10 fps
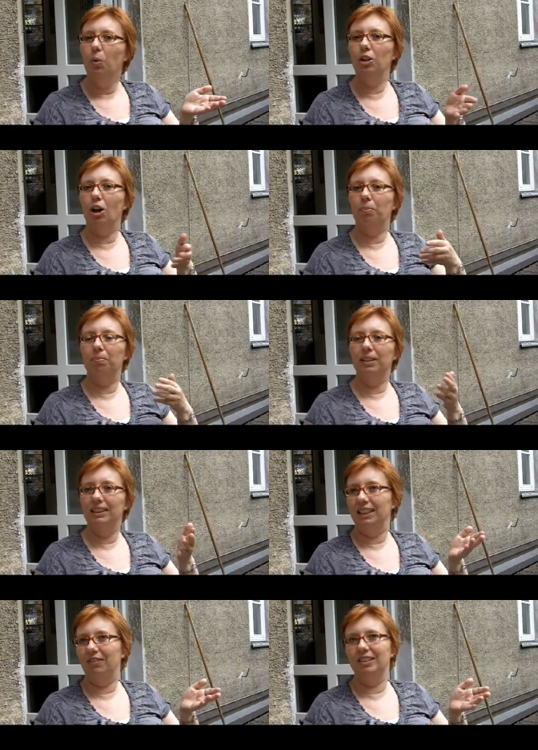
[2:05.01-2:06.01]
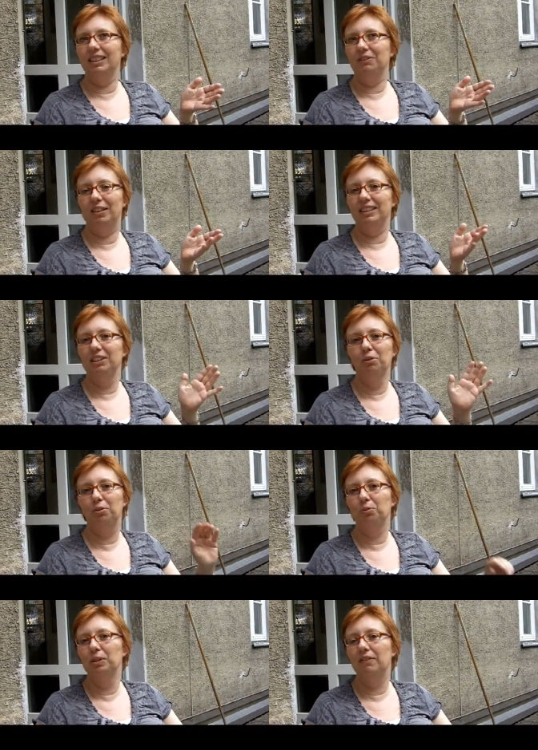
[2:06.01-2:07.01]
oder ob es etwas ist, was ich
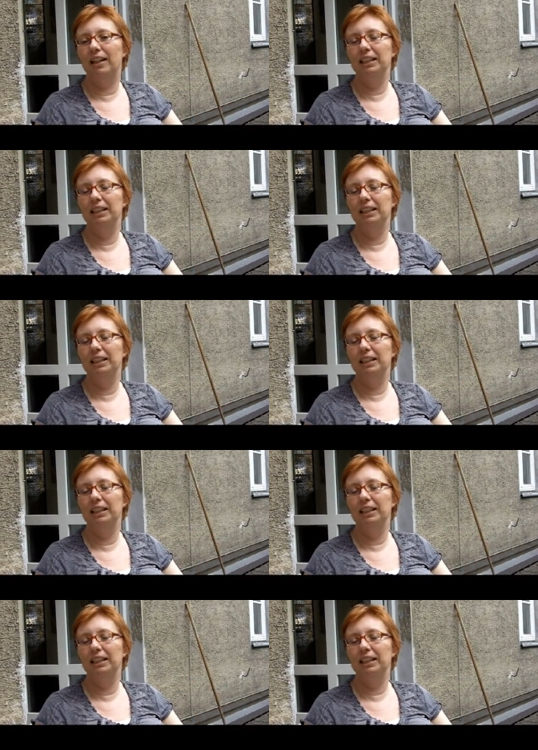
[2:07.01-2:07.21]
nur tue,